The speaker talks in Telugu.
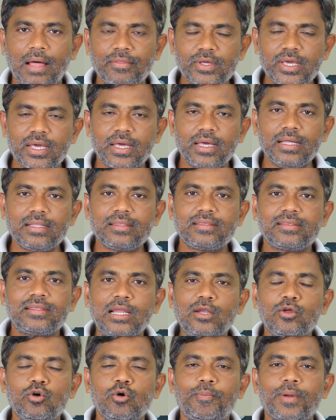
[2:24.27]
అందుకే
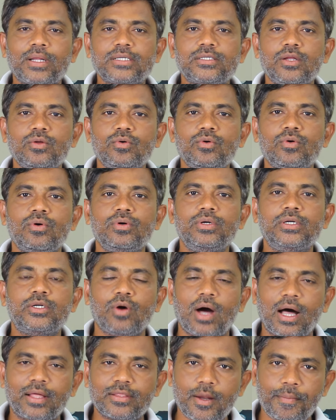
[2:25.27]
తెలుగు ప్రజలు
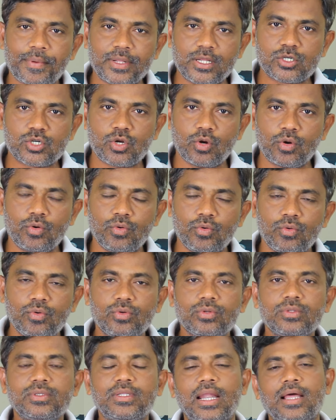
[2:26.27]
ఇటు ఆంధ్రప్రదేశ్లోను
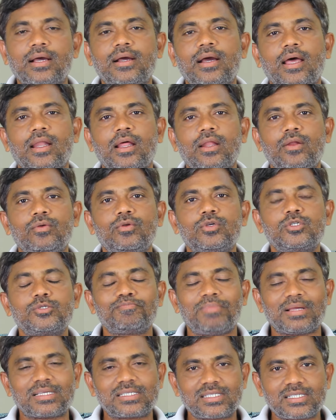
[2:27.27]
తెలంగాణలోను
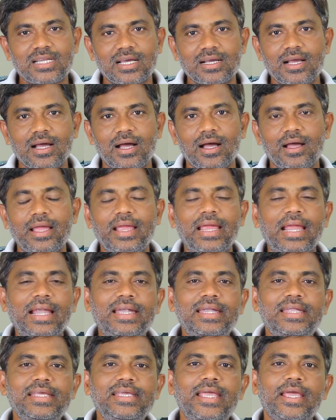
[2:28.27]
స్పష్టంగా
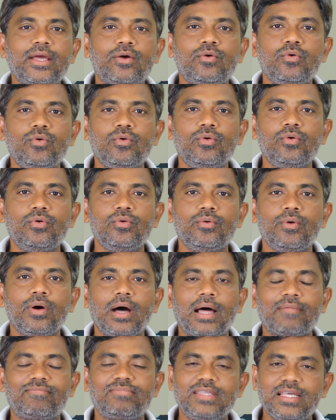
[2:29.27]
ఎన్డీఏకు
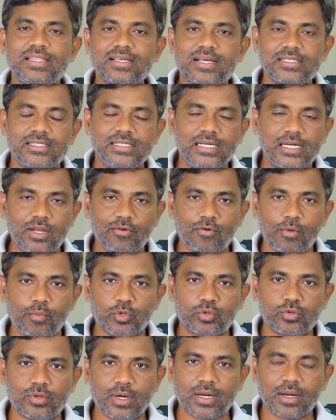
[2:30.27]
అత్యధిక సీట్లు
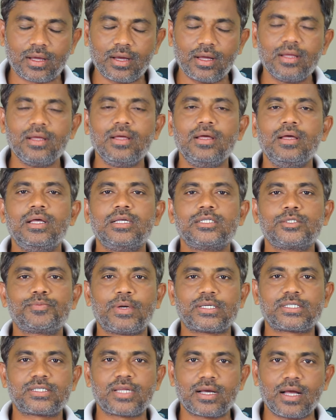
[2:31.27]
ఇవ్వబోతున్నట్లుగా
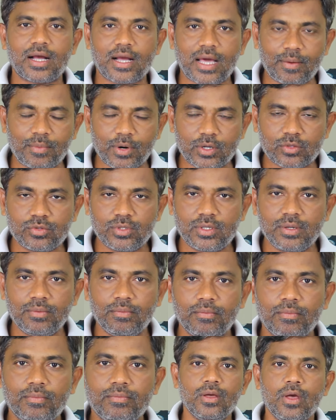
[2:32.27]
స్పష్టంగా కనబడుతుంది
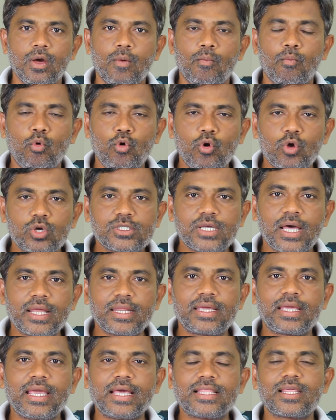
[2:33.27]

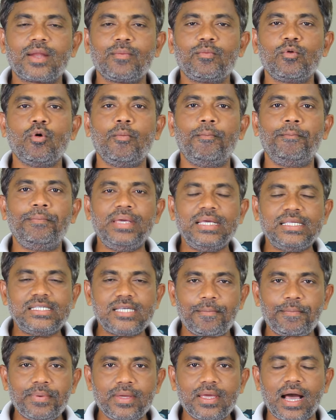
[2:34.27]
మూడోసారి కేంద్రంలో
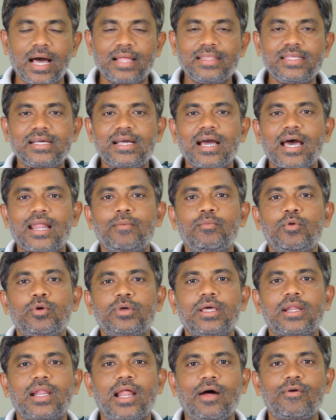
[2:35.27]
బీజేపీ
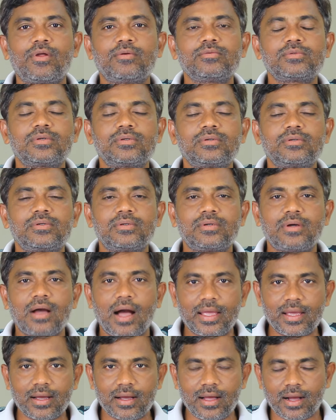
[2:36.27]
అధికారంలోకి రావడం
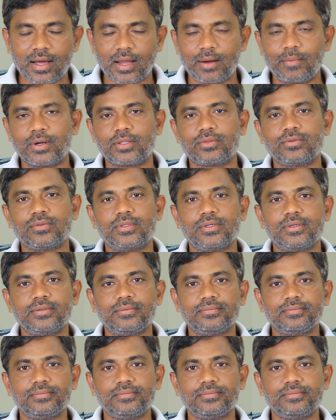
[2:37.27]
ఖాయంగా కనబడుతుంది